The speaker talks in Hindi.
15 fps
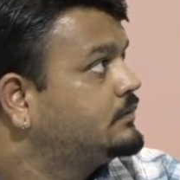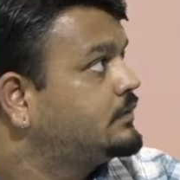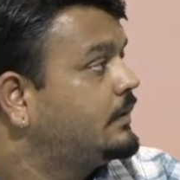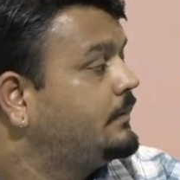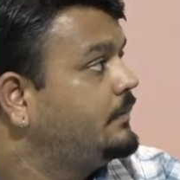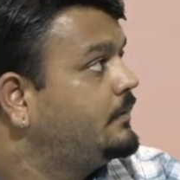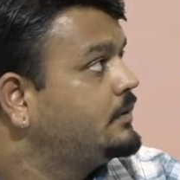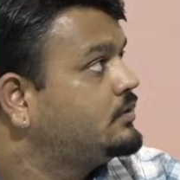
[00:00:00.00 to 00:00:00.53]

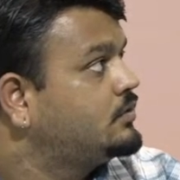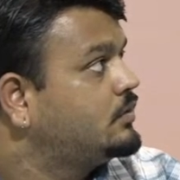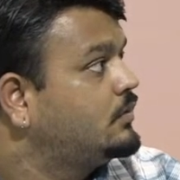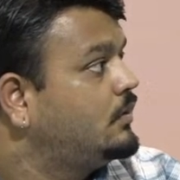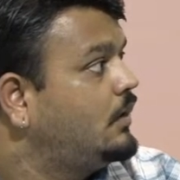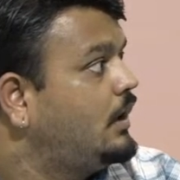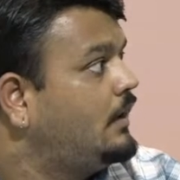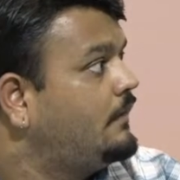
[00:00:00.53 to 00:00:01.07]
सभी बच्चों
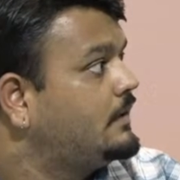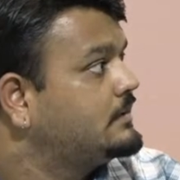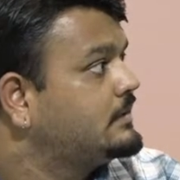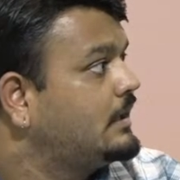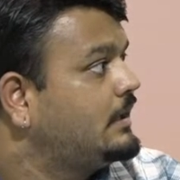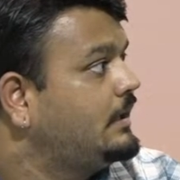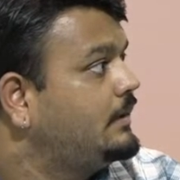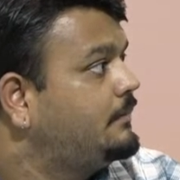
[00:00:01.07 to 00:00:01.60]
को आवाज़ आ
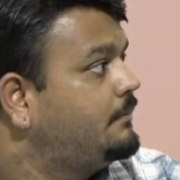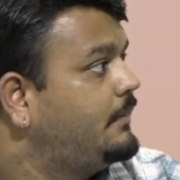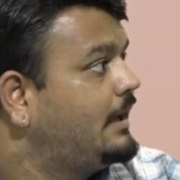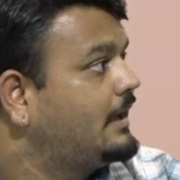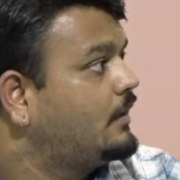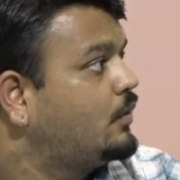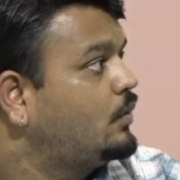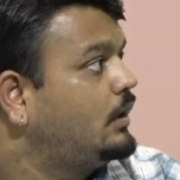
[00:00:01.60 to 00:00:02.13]
रही है
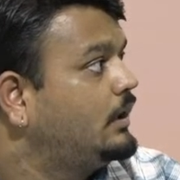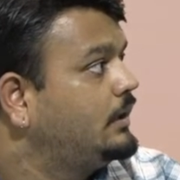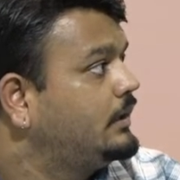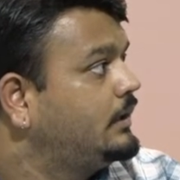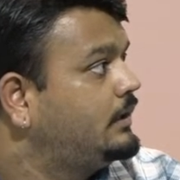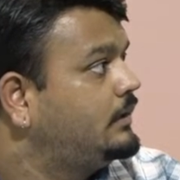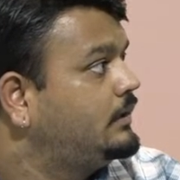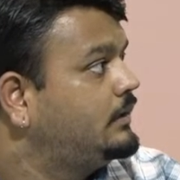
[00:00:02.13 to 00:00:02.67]
बैकग्राउंड क्लियर
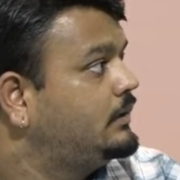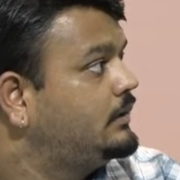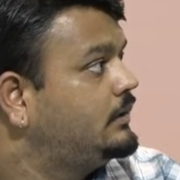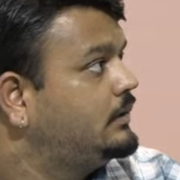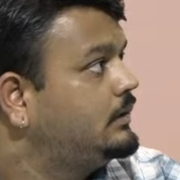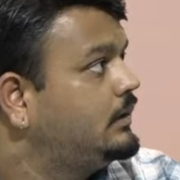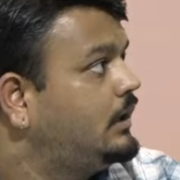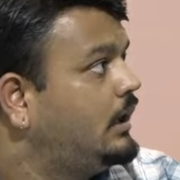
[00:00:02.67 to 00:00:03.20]
है
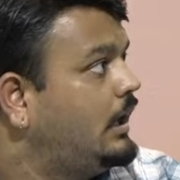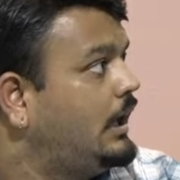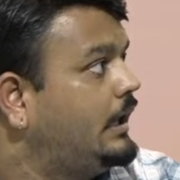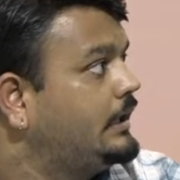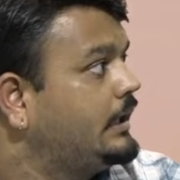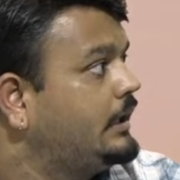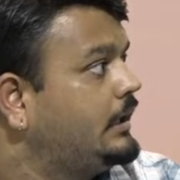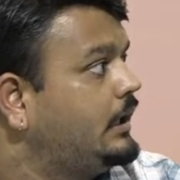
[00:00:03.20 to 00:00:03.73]
हाँ
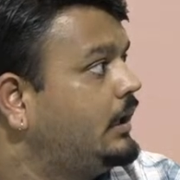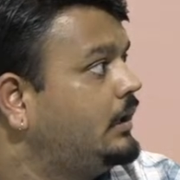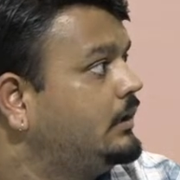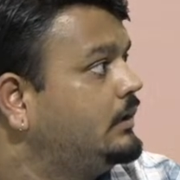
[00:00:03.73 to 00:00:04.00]
या ना